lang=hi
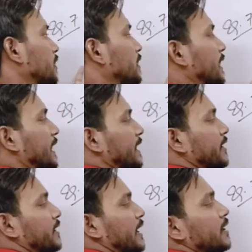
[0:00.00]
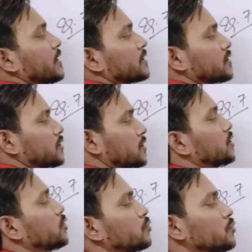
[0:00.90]
राइट एंगल राइट
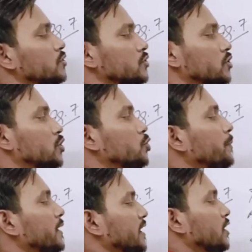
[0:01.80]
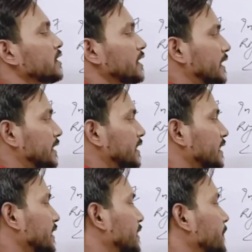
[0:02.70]
क्यू तो क्यू पे क्या हो जाएगा 90 डिग्री
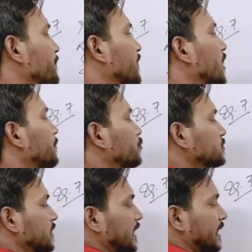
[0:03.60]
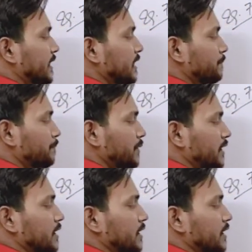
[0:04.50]
है अब पूछ रहा है एंगल पी